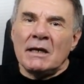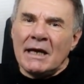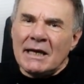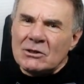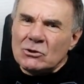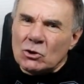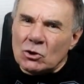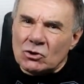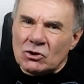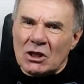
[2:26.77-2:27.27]

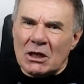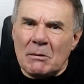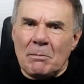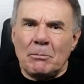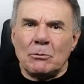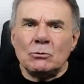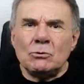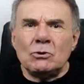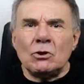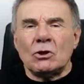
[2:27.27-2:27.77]
esos seis
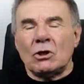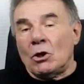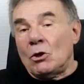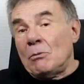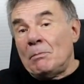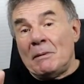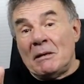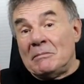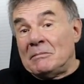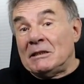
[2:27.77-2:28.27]
puntos que
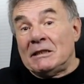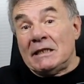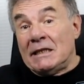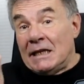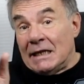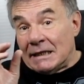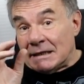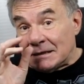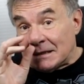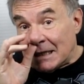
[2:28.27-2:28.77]
hoy
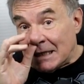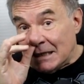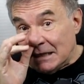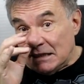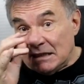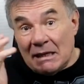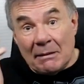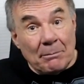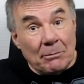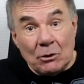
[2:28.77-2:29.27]
permitirían que
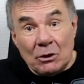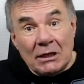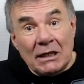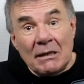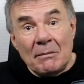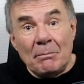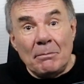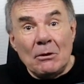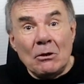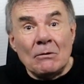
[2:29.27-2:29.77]
Chacarita, por
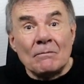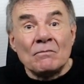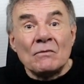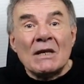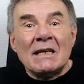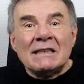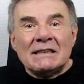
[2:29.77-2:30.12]
ejemplo,